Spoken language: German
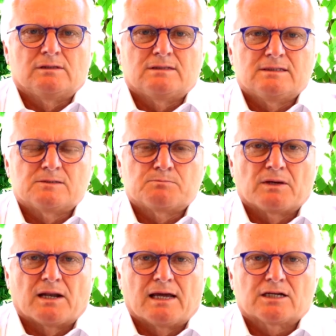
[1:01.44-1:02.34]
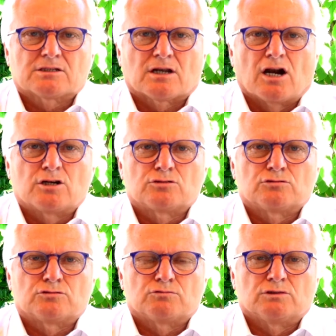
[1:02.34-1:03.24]
in diesem Bereich
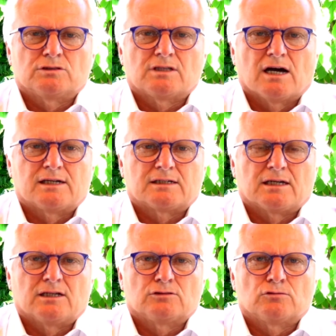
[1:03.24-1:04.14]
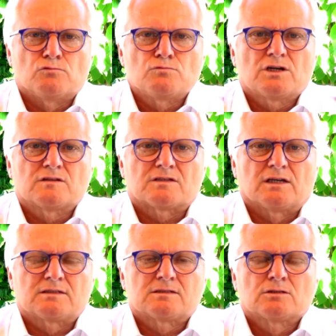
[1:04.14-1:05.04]
Strahlenschutz wurden dahingehend
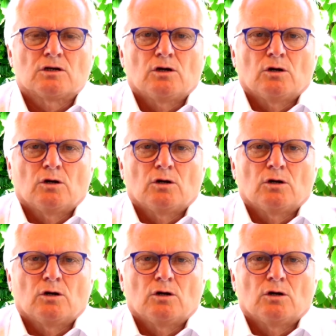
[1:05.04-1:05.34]
umgesetzt